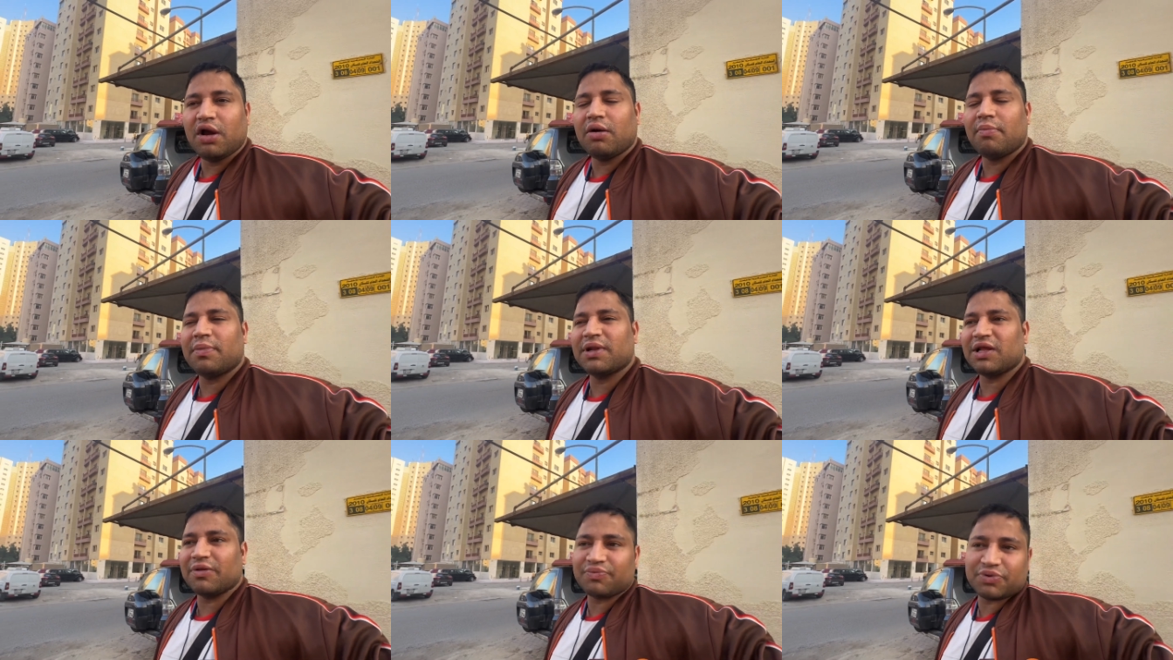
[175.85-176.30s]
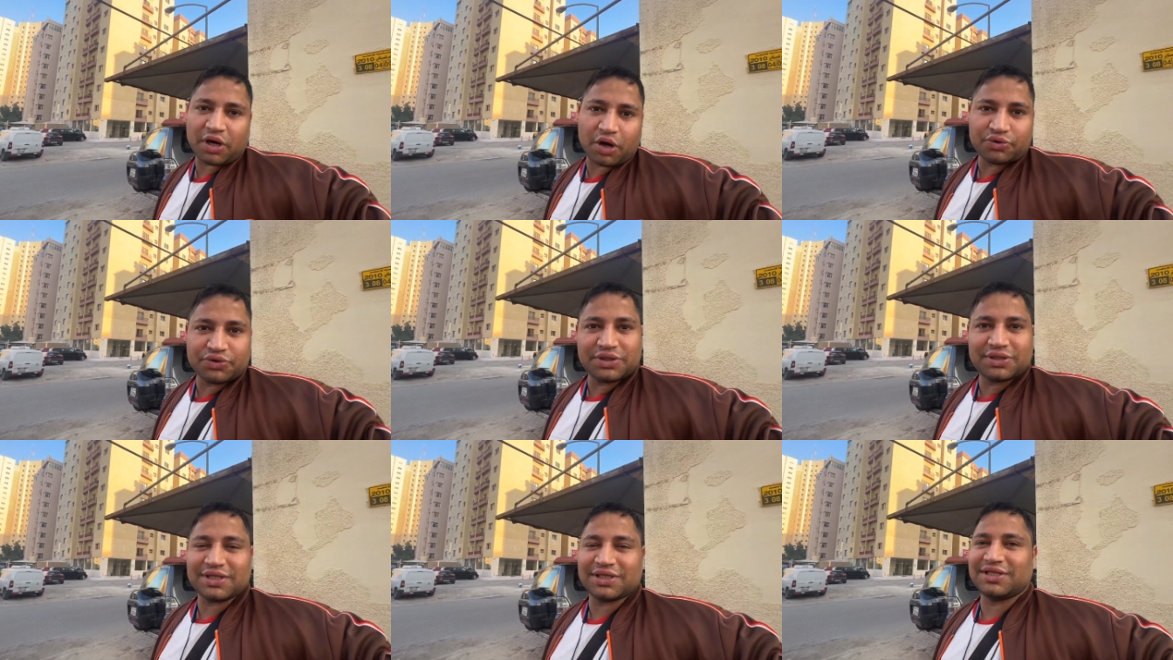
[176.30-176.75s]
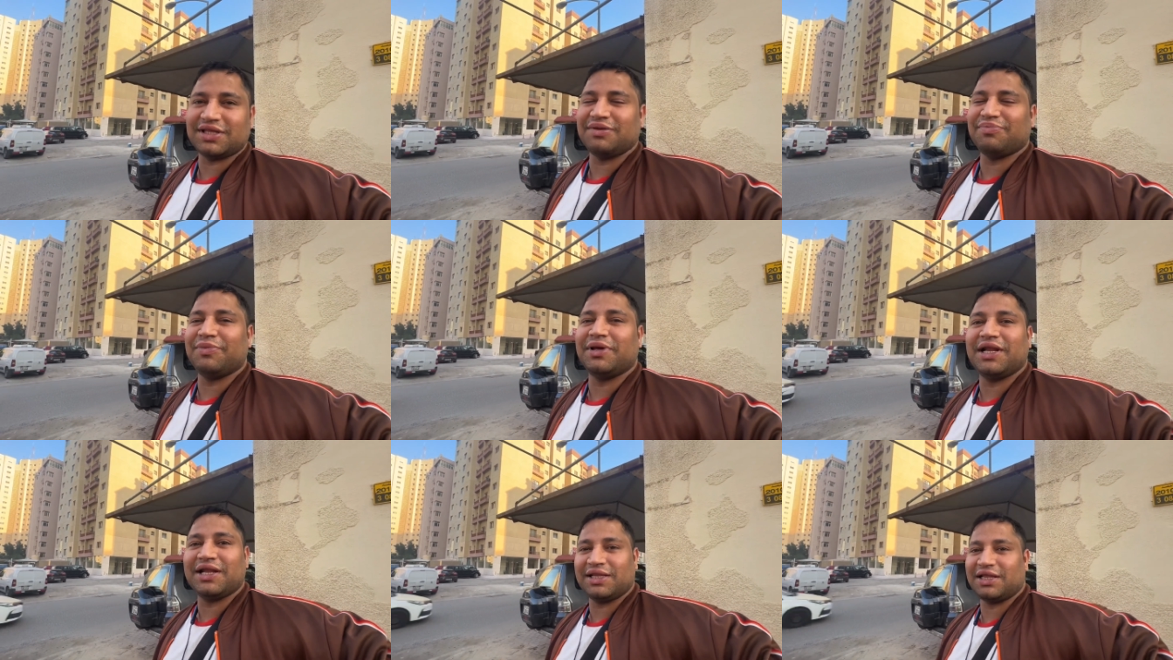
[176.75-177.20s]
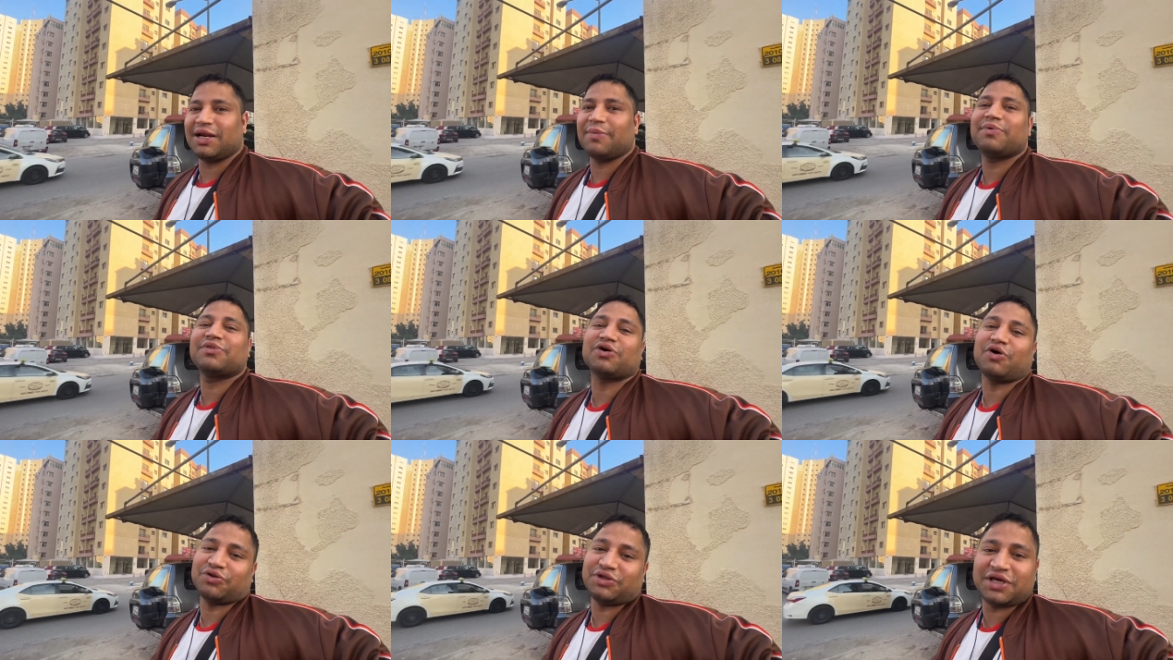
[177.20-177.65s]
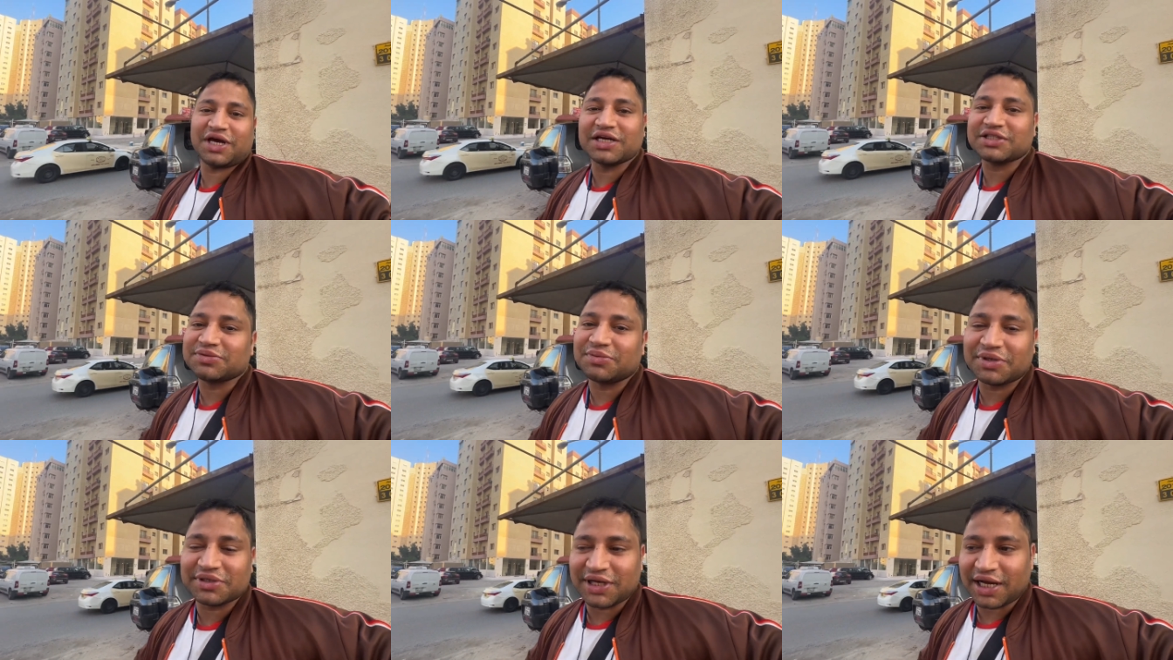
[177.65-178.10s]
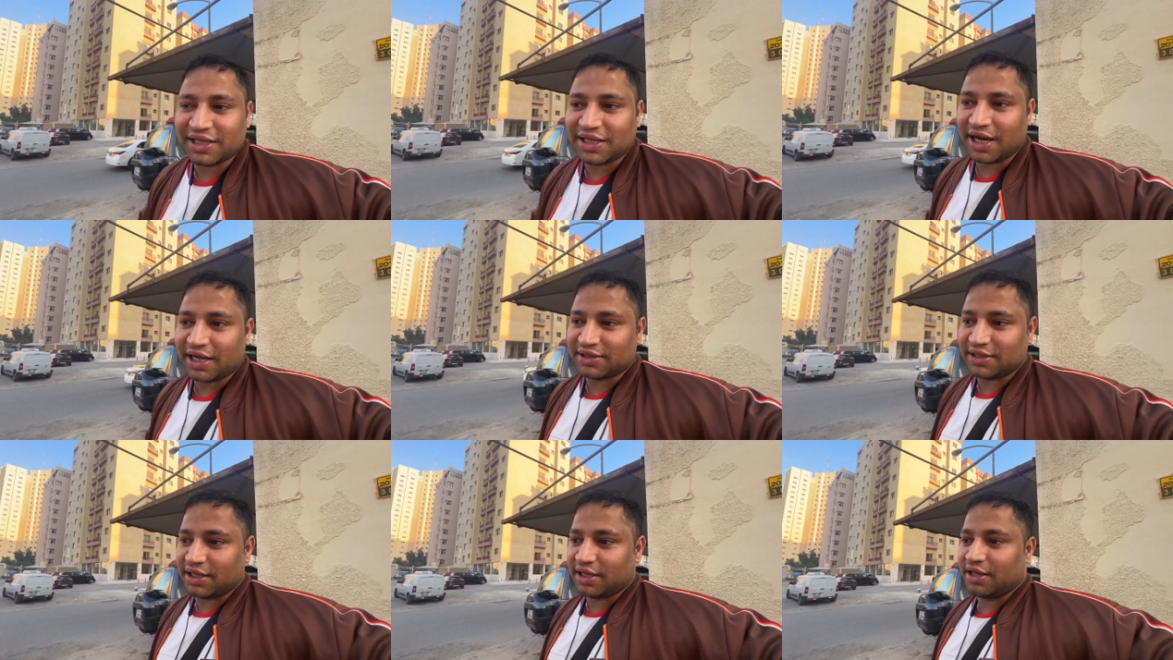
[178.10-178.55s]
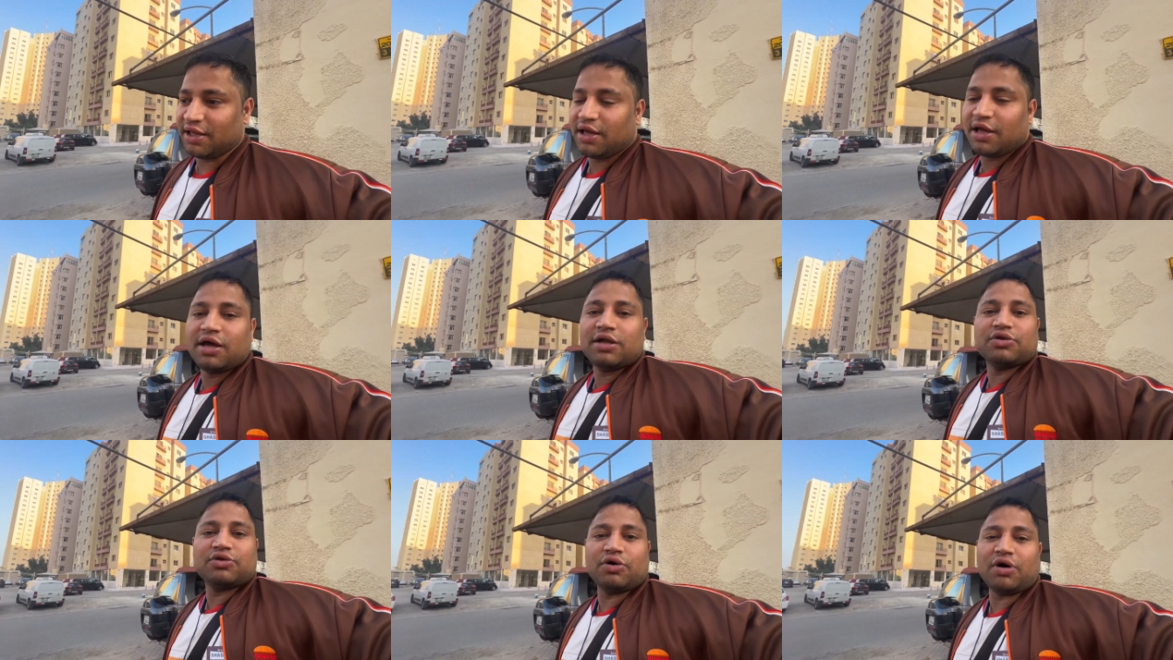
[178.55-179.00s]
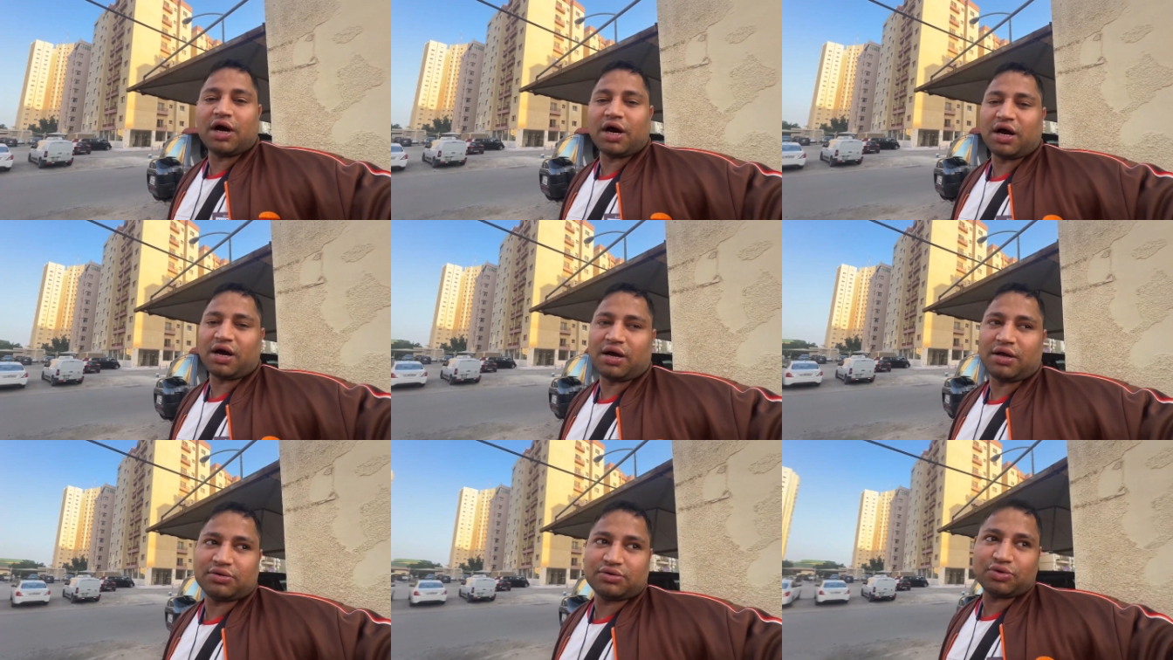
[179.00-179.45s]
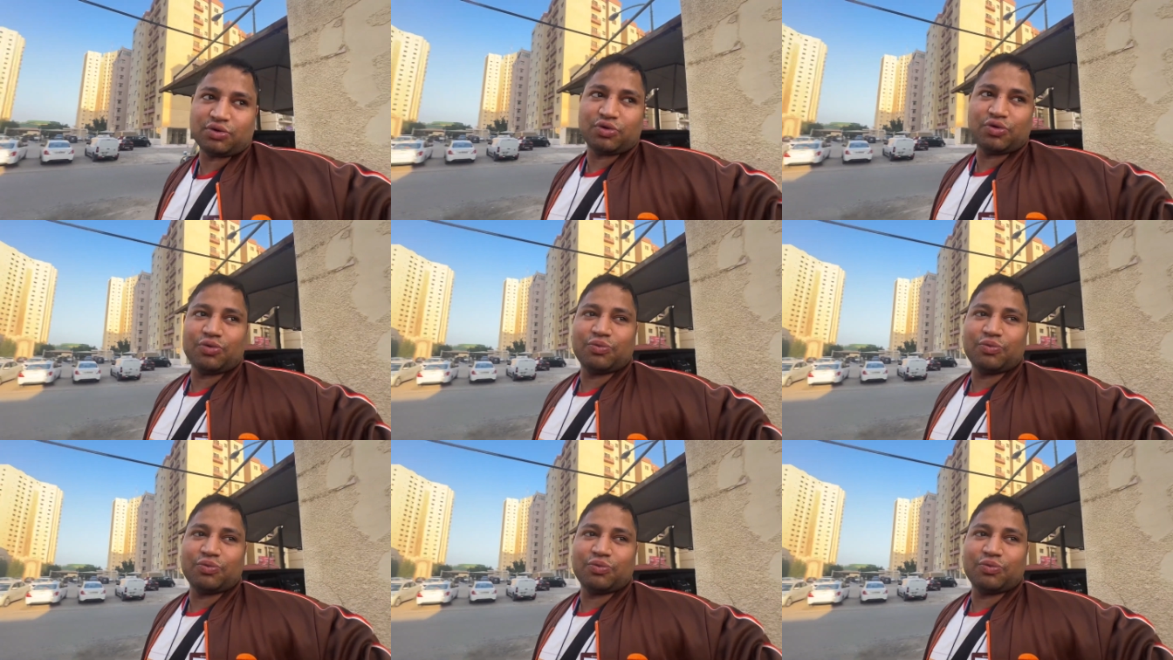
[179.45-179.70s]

मतलब सऊदी से थी मेरे इधर पे सऊदी कस्टमर ज़्यादा आते हैं तो हाँ तो